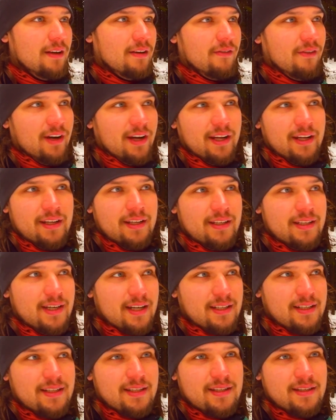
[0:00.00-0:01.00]
weil
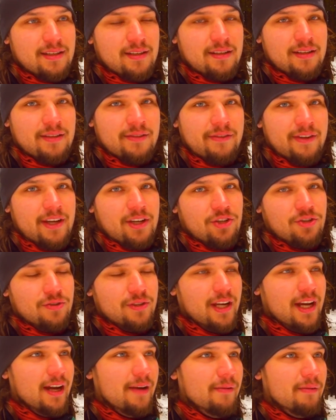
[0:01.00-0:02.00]
das wäre schon
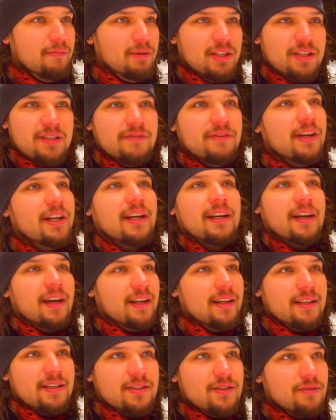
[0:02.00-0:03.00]
die halbe Miete, weil dann
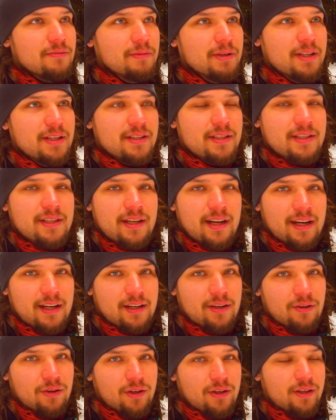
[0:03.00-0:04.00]
kann ich zumindest die
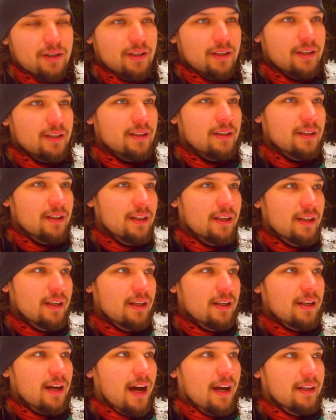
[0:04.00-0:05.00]
Nacht noch äh,
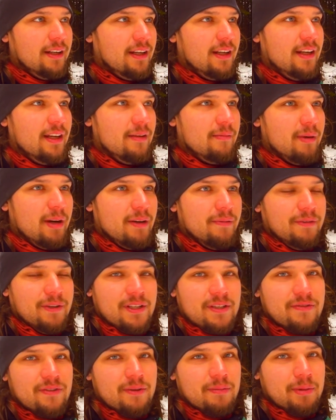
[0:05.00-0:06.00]
angenehm
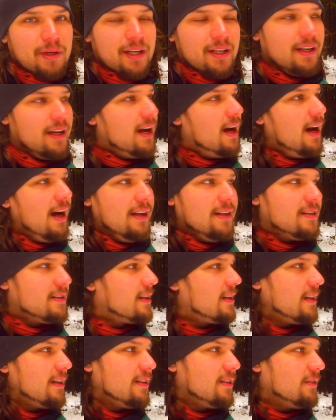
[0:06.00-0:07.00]
halbwegs verbringen. Ja, alles
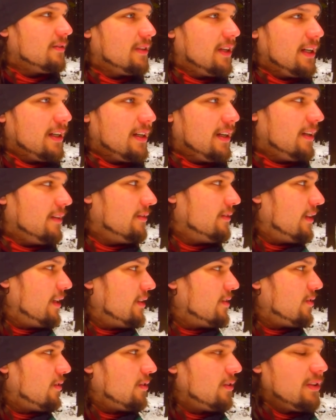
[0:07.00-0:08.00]
kriege ich auf gar keinen
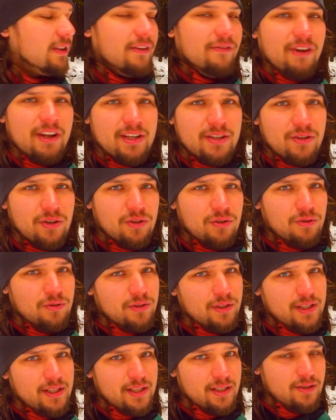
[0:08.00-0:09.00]
Fall trocken. Dann werde ich noch
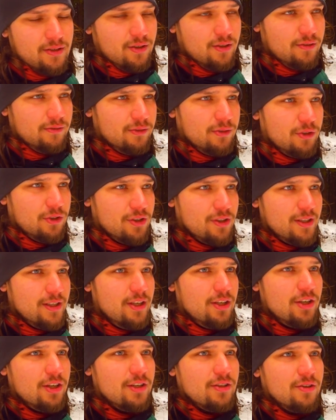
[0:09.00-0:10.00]
gucken, dass ich noch ein frisches
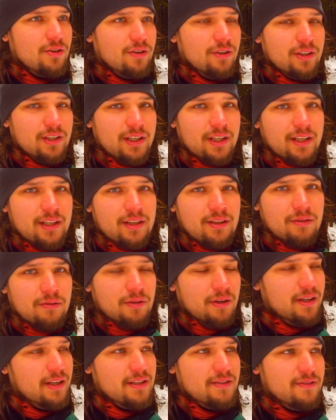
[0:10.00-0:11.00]
T-Shirt trocken kriege
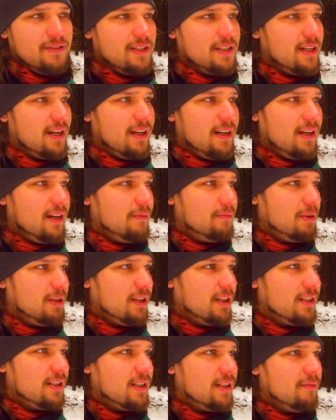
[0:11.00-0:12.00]
oder das, was ich anhabe, je
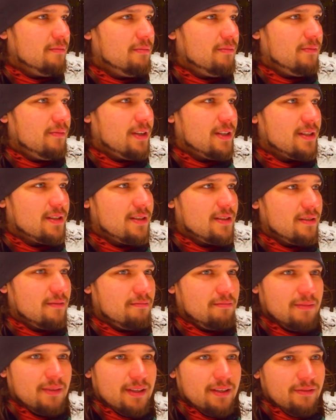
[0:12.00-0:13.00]
nachdem, was
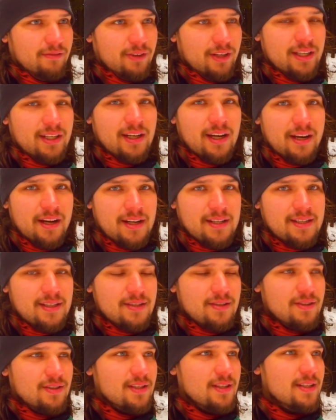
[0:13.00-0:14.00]
äh, weniger nass
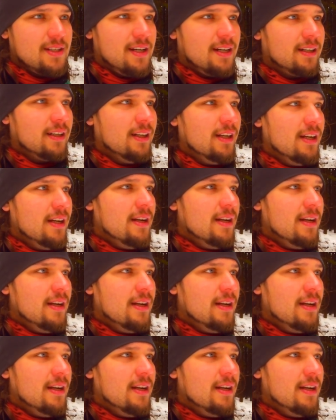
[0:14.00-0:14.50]
ist sozusagen.